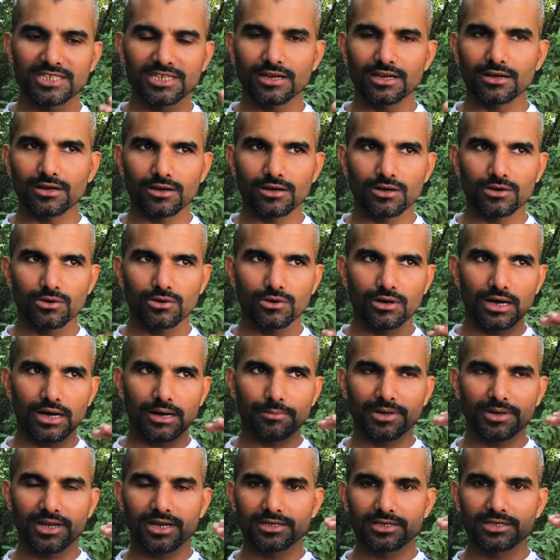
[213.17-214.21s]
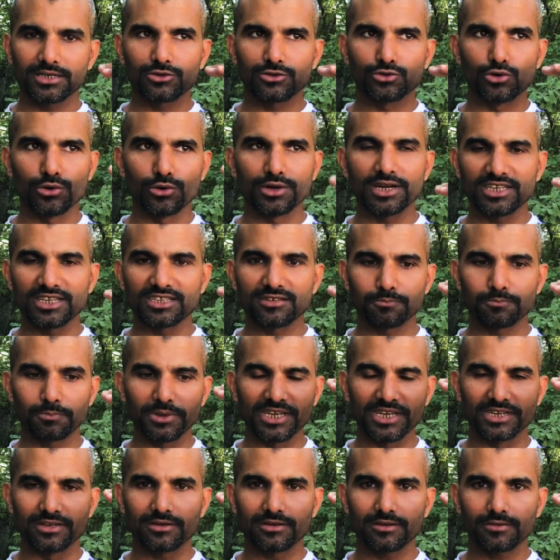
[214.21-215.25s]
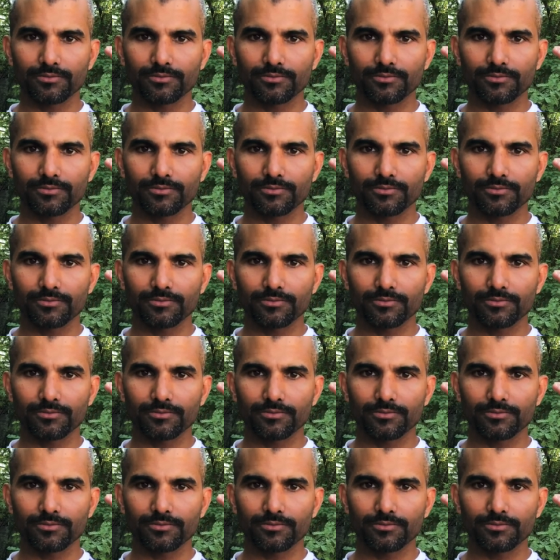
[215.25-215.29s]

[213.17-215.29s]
যে আপনার যে দৌড়ের স্পিড